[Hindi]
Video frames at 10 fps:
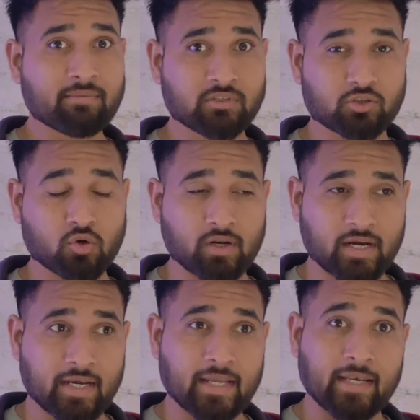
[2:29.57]
के ऐप्स इंस्टॉल
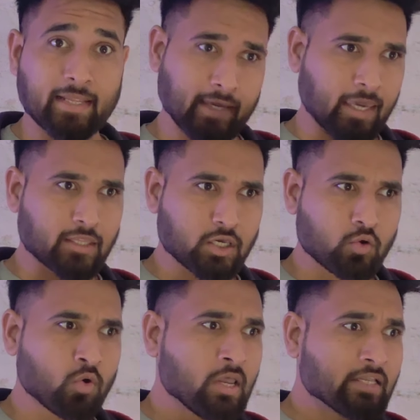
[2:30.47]
करने के लिए कहते
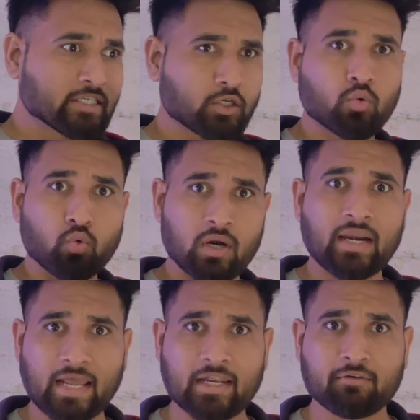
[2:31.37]
हो जैसे
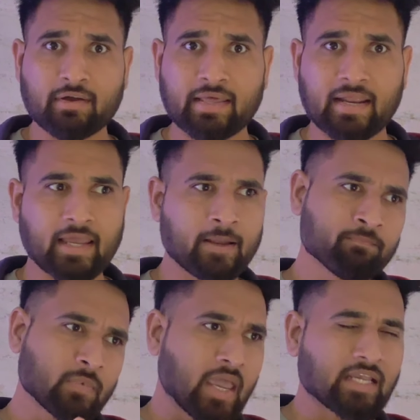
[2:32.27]
गूगल डायलर वगैरह है
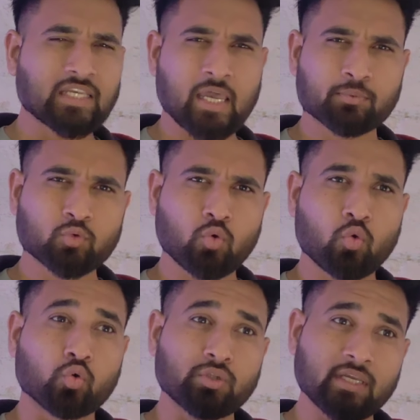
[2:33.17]
ऐसे ऐप्स को
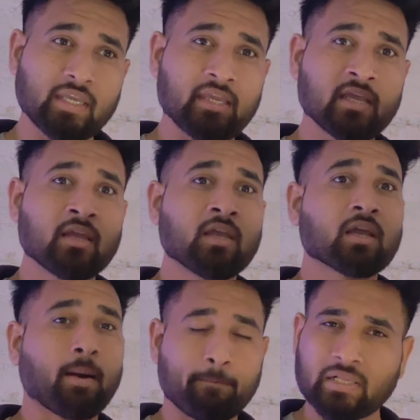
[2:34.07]
खुद ही
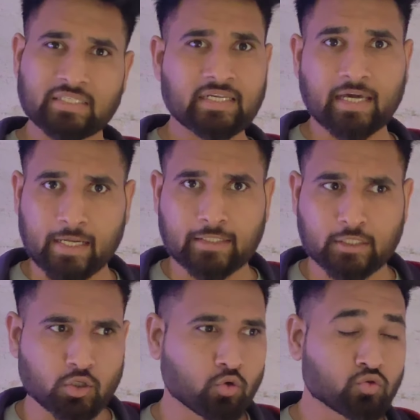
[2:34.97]
कंपलसरी कर
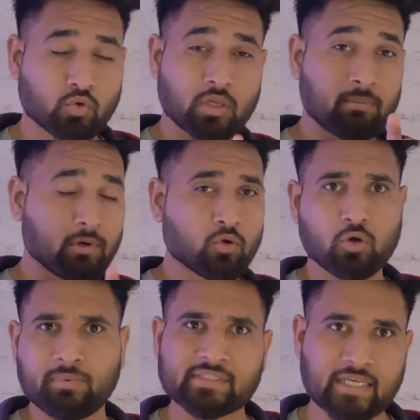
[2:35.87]
देते हो जो कि
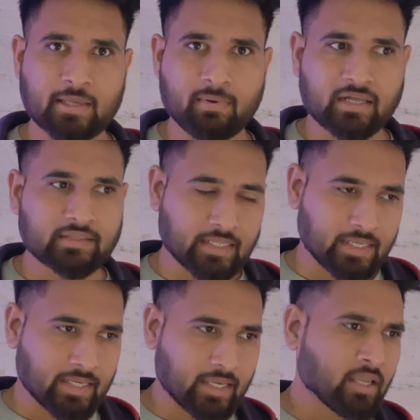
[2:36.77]
बिल्कुल भी सही बात
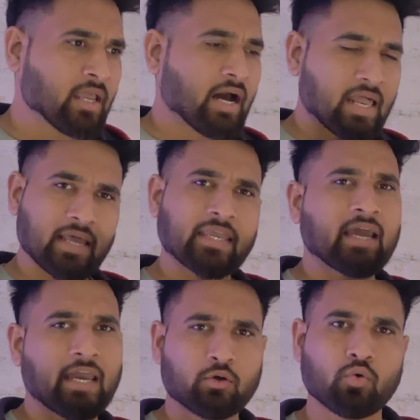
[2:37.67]
नहीं है
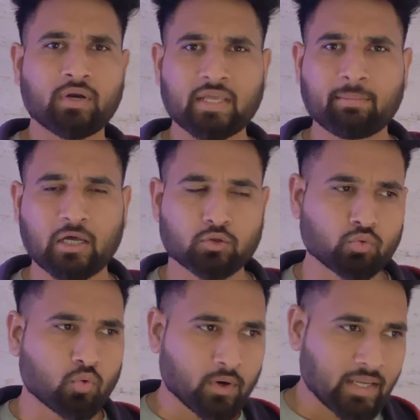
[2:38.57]
हालांकि हाई कोर्ट ने ये बात
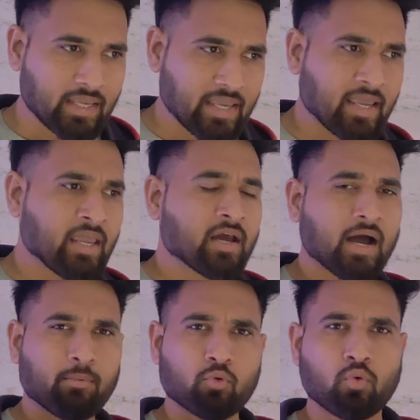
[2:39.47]
उनको कही है
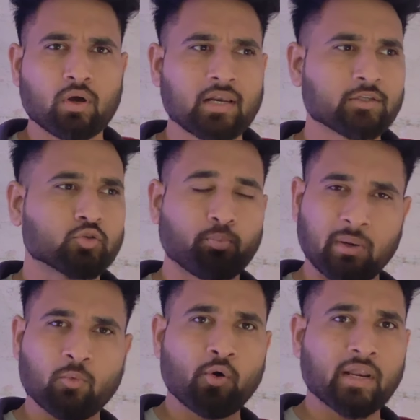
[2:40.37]
अब गूगल
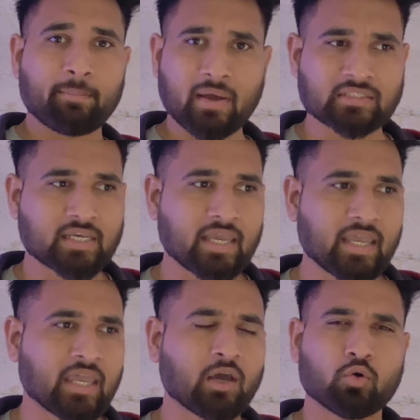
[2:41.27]
सुप्रीम कोर्ट के पास गए
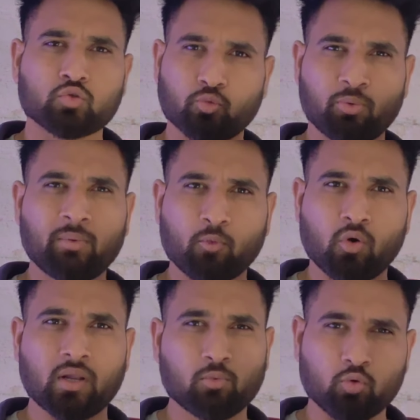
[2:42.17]
हैं और सुप्रीम
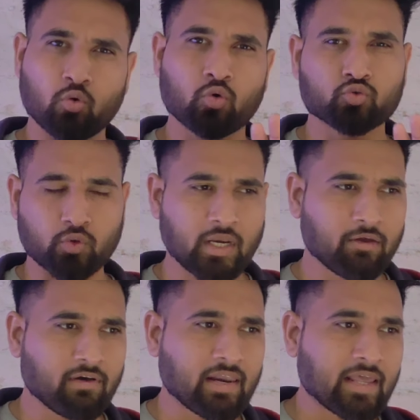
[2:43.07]
कोर्ट अब उनको
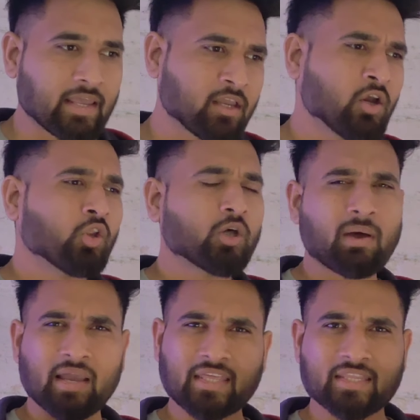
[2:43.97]
सुनने वाला है तो
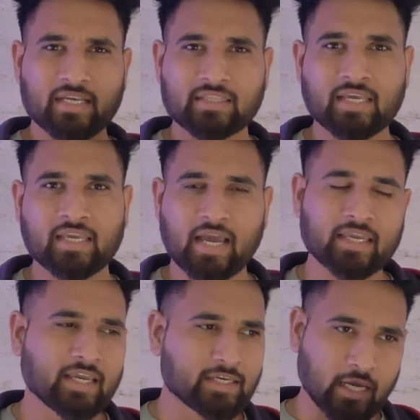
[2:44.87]
अब आगे देखते हैं कि
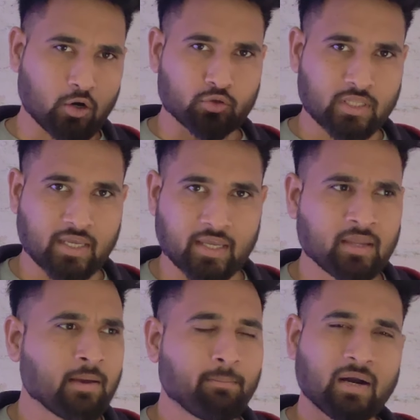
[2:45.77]
आगे क्या होता है
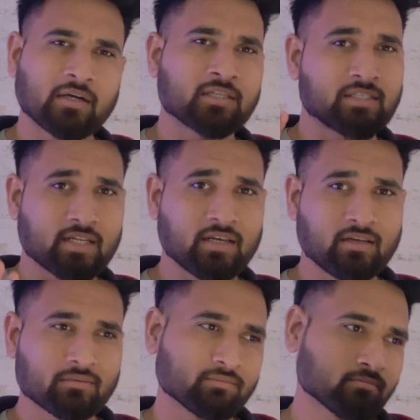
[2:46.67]
बट स्टिल
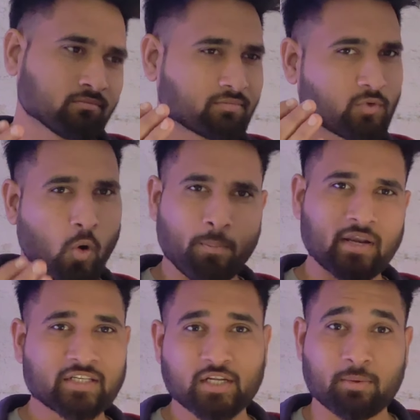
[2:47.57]

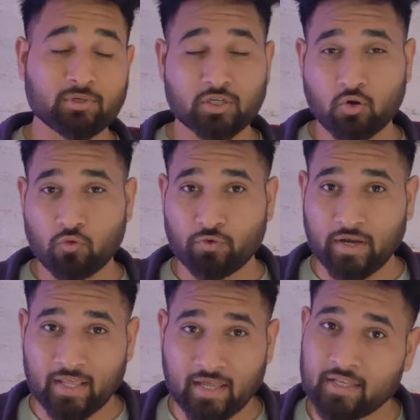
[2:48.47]
कंपटीशन कमीशन ऑफ
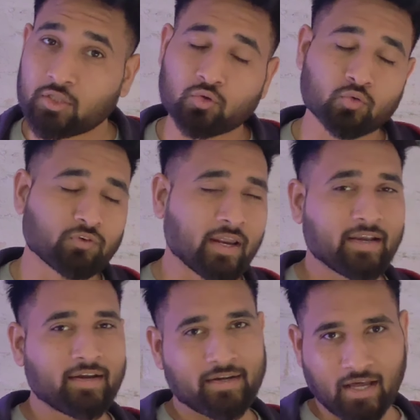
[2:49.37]
इंडिया ने तो
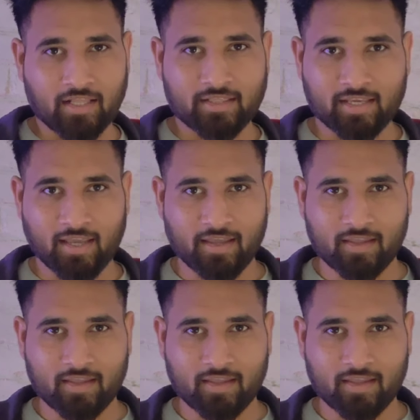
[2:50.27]
फाइन डाल दिया